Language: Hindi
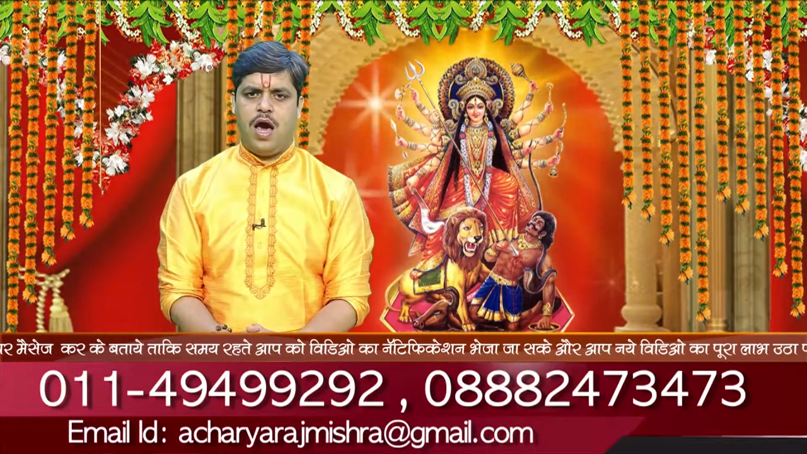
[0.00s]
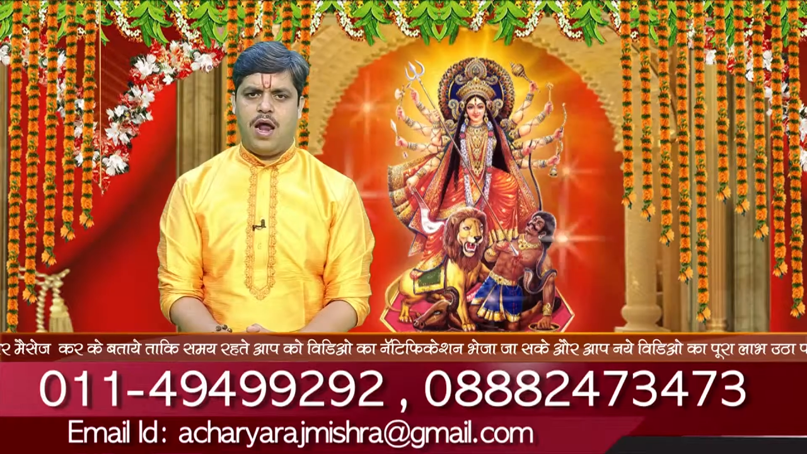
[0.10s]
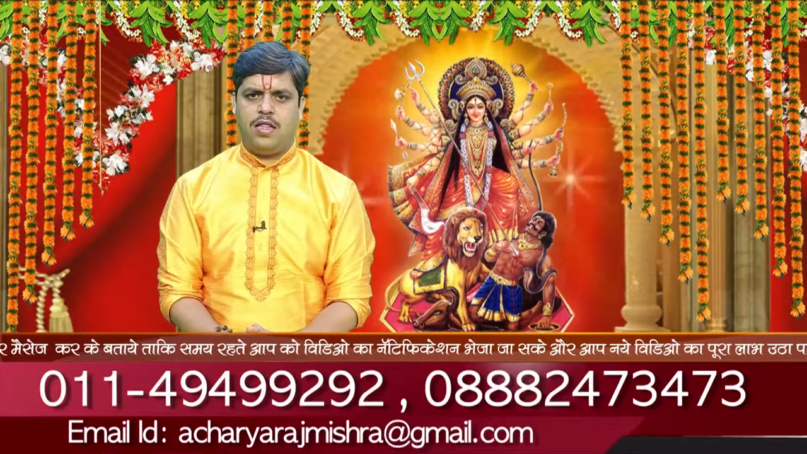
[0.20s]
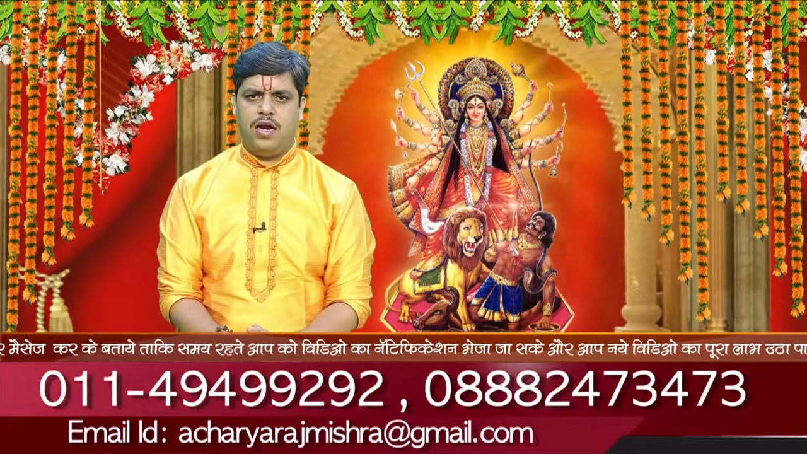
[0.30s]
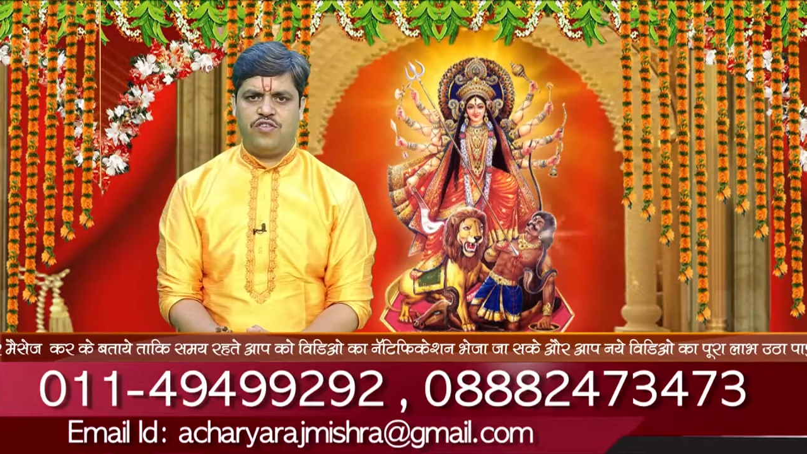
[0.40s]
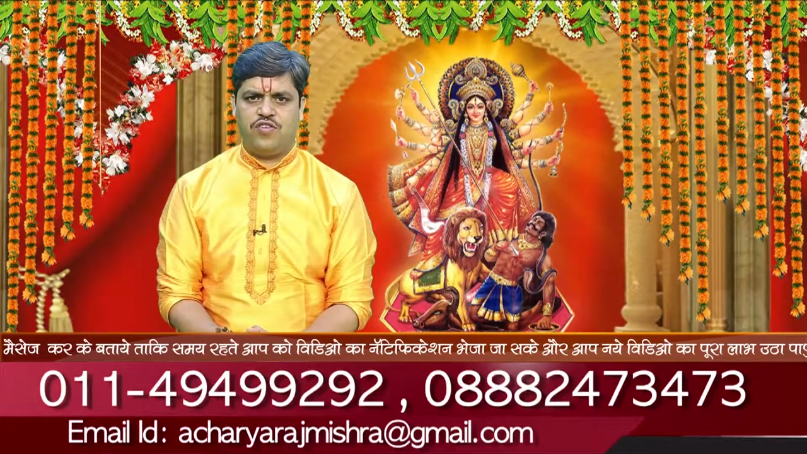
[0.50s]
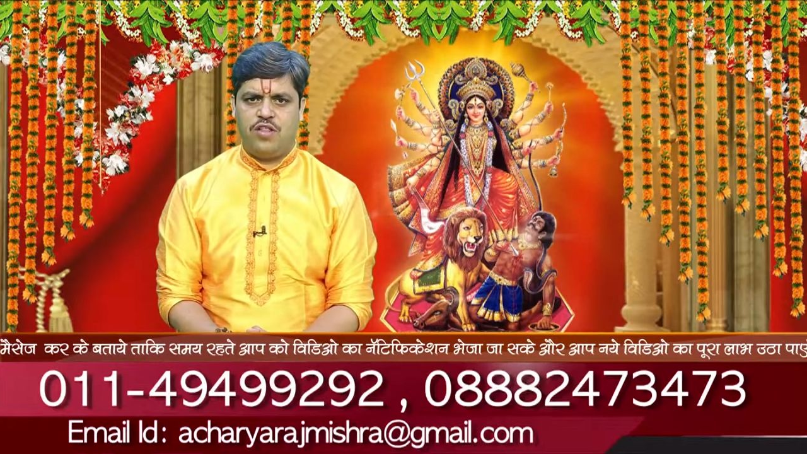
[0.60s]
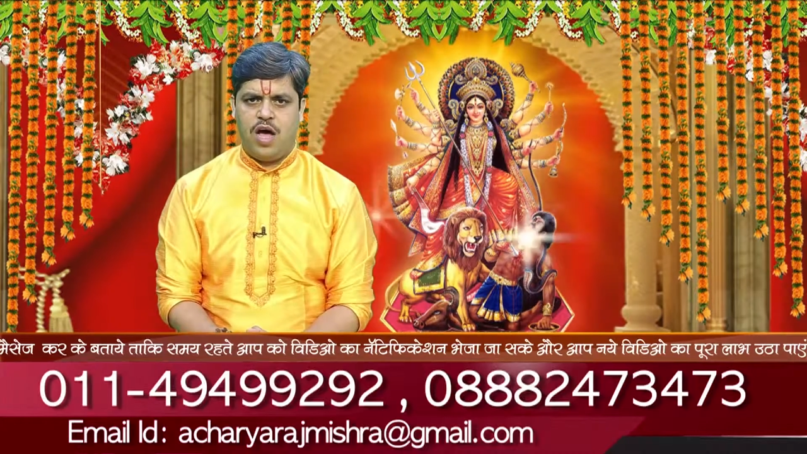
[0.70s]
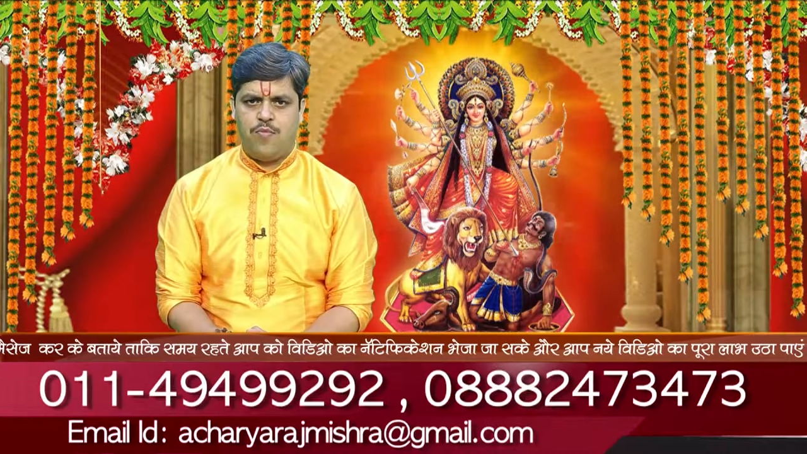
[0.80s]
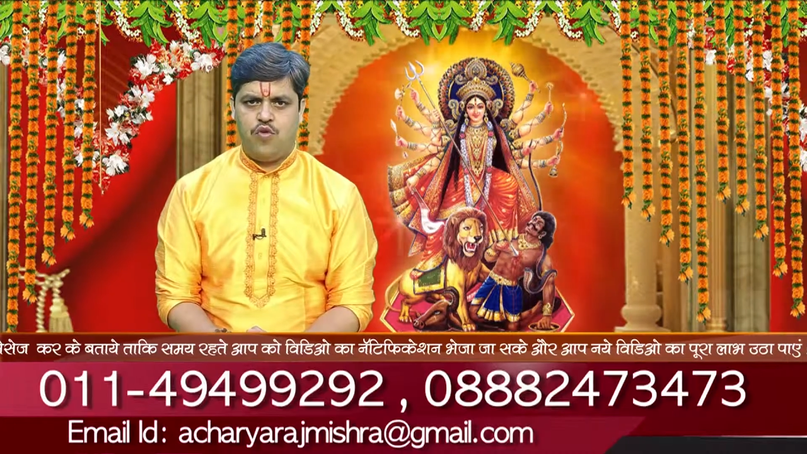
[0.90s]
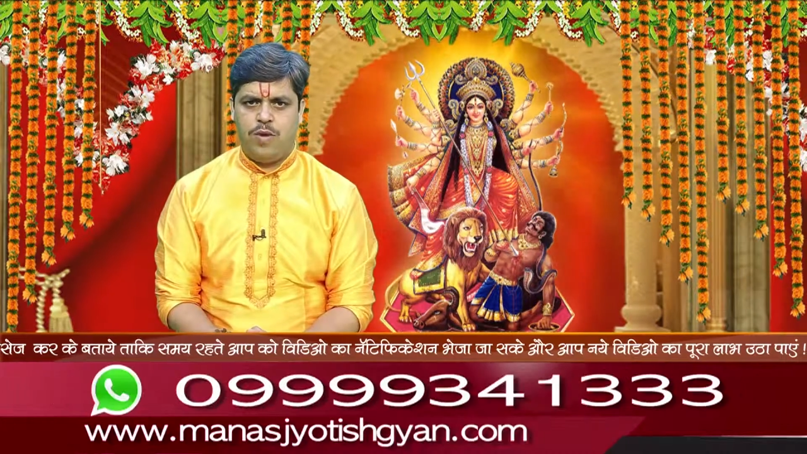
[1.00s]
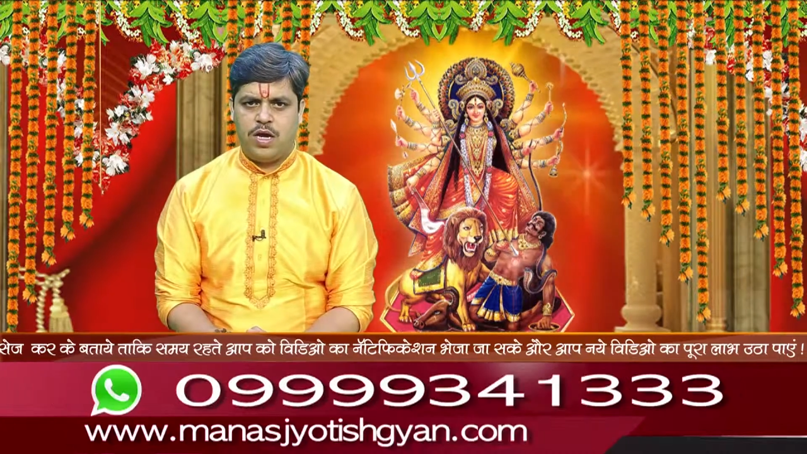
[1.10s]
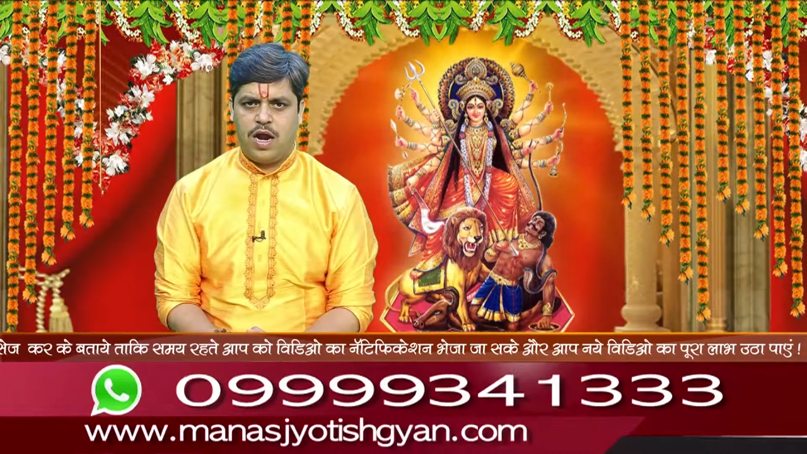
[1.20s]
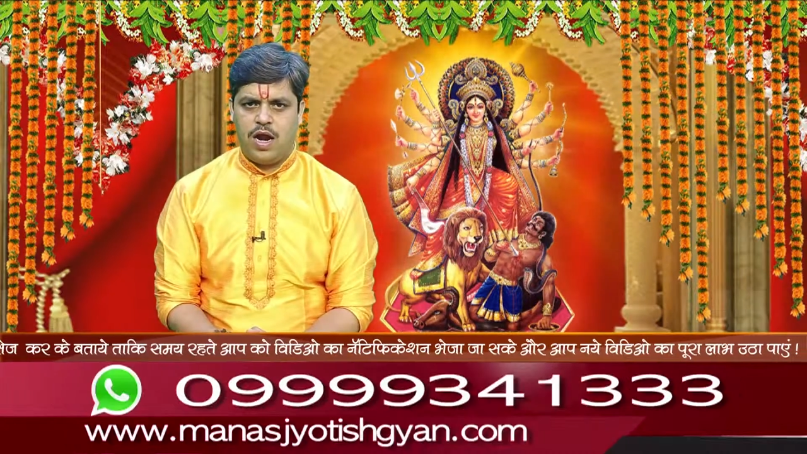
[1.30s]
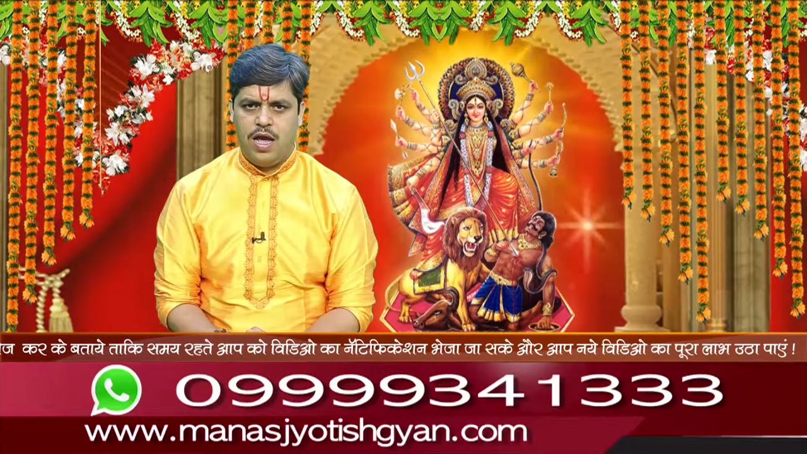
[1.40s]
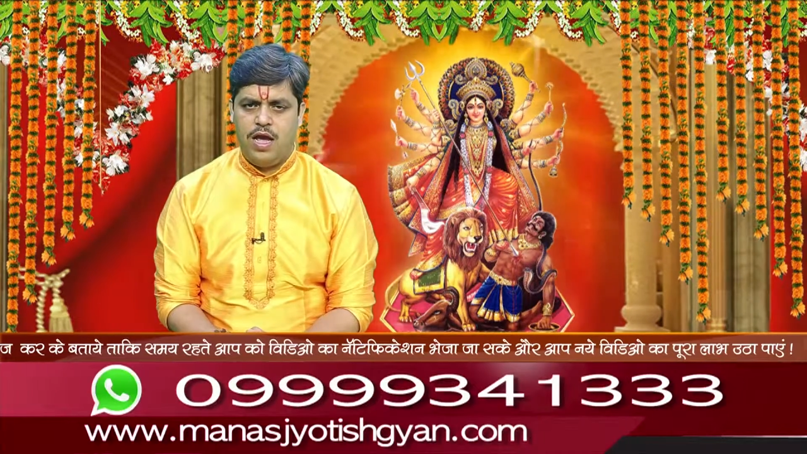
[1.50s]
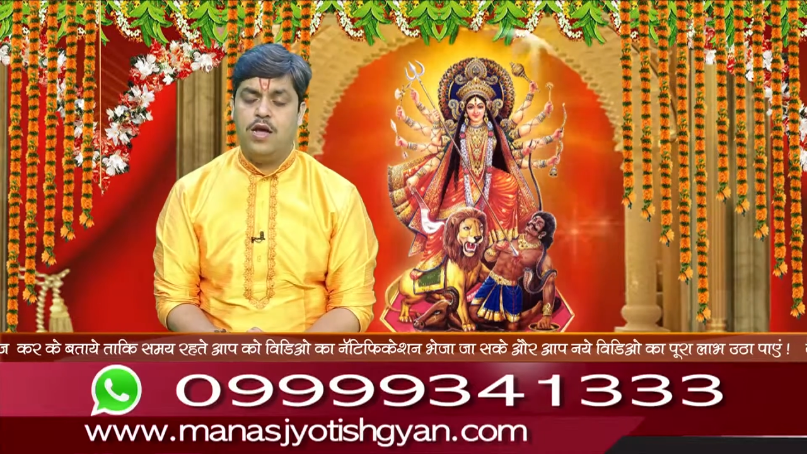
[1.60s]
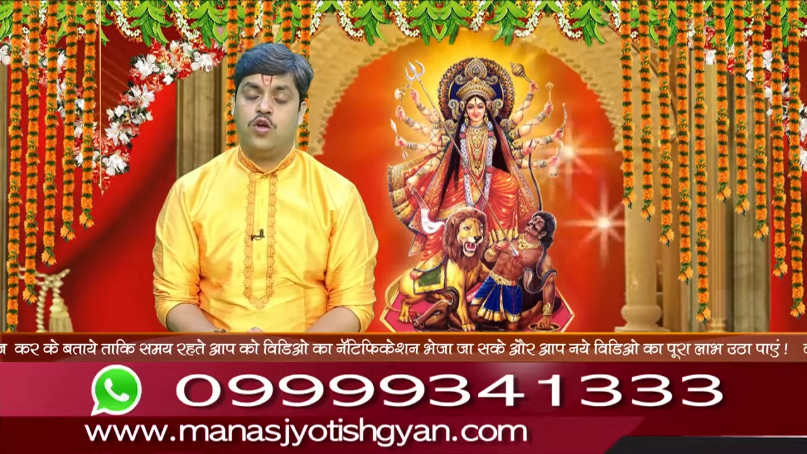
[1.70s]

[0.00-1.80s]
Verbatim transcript: आराधना श्रद्धापूर्वक कर ले